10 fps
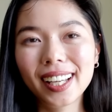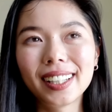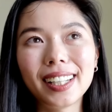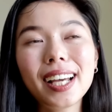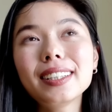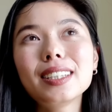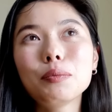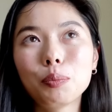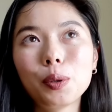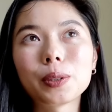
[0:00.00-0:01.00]
で、家
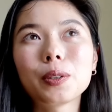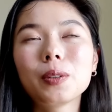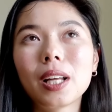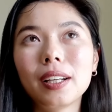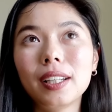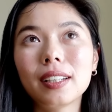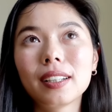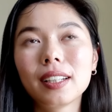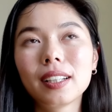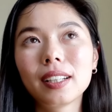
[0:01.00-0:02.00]
賃もそんなに
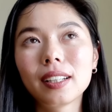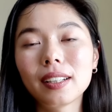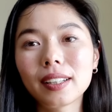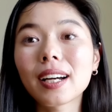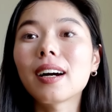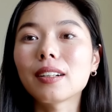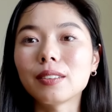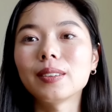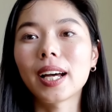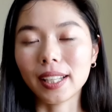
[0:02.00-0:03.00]
高
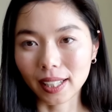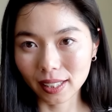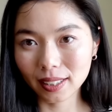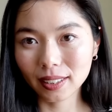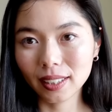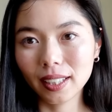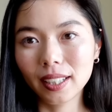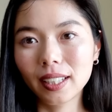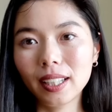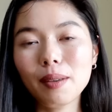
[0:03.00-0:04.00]
くないです。
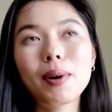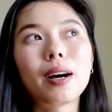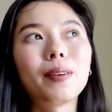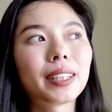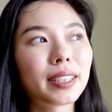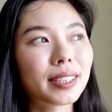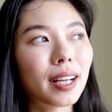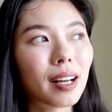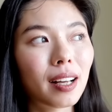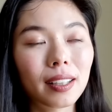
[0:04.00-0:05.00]
今私
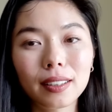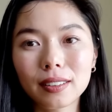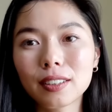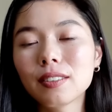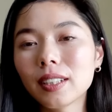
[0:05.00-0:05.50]
が住